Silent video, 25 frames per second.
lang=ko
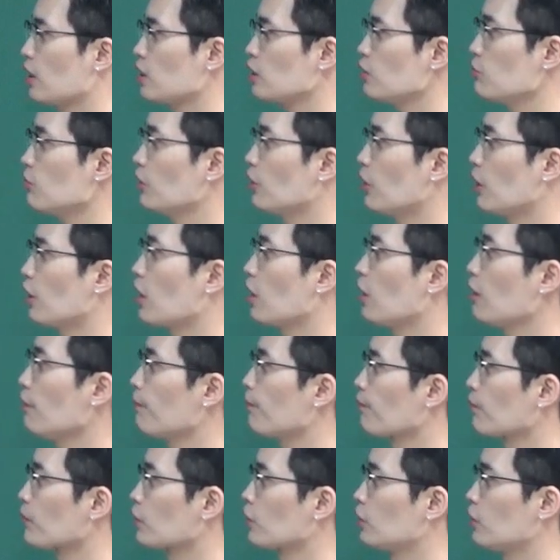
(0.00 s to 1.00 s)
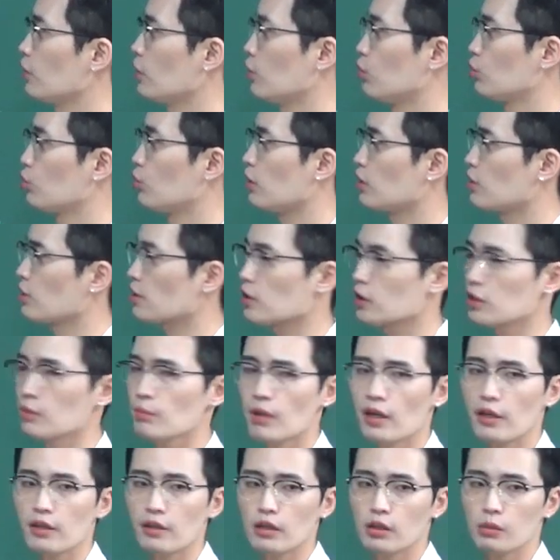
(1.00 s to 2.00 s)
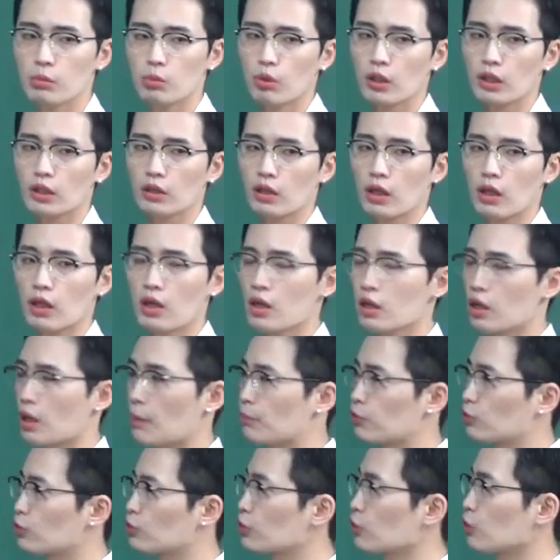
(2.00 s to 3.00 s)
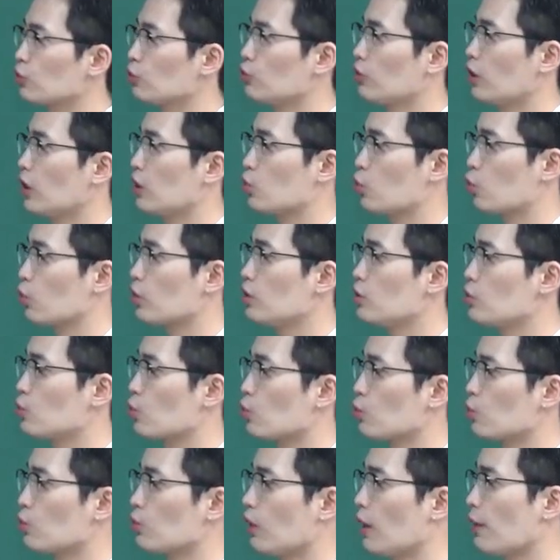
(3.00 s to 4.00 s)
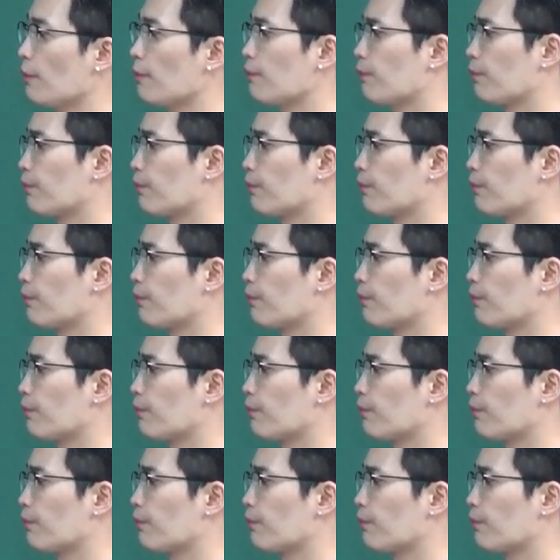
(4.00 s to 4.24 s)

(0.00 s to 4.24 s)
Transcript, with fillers: 하지만 내가 그의 얼굴에서 스마일을 보았다. 그러니까 부끄러운데 좋긴 좋은 거야.